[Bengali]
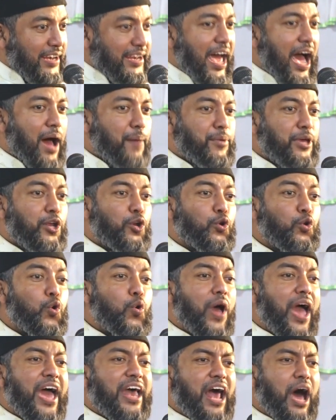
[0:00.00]
না আমি
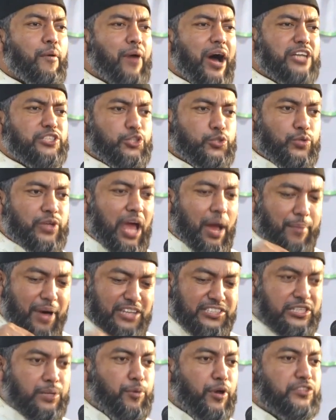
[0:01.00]
রুহের আওয়াজ শুনে
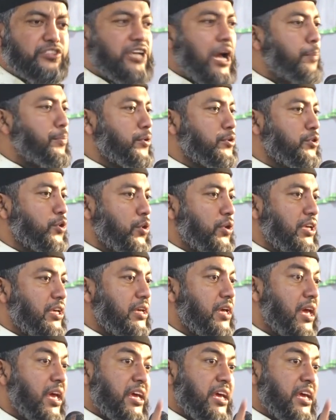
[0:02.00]
আমার জীবন যাপন করি